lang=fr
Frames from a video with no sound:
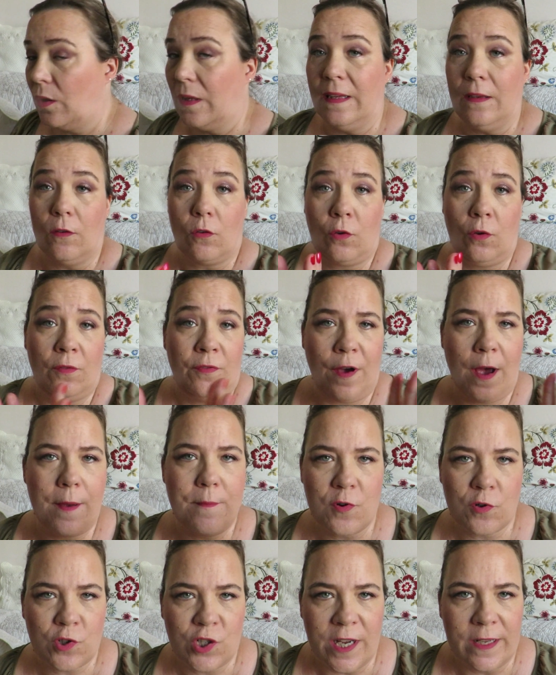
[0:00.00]
qui, que
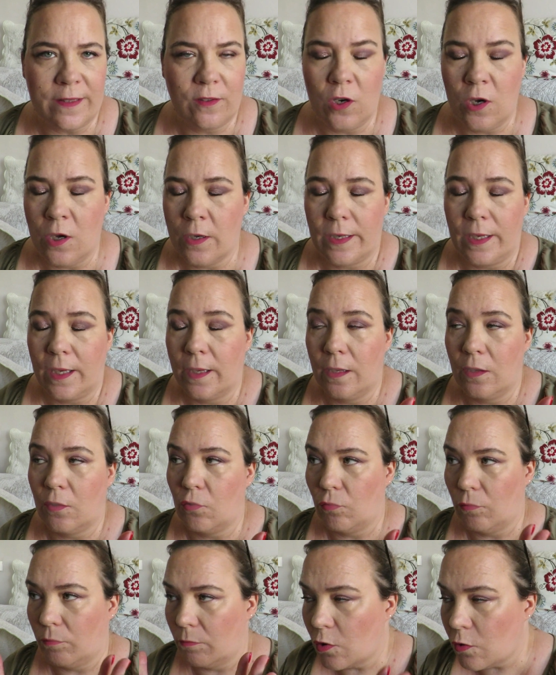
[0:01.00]
vraiment j'adore
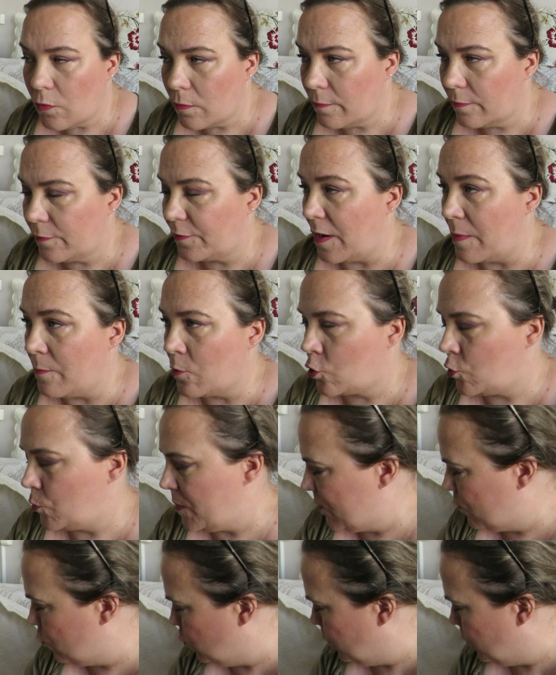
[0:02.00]
et vraiment je suis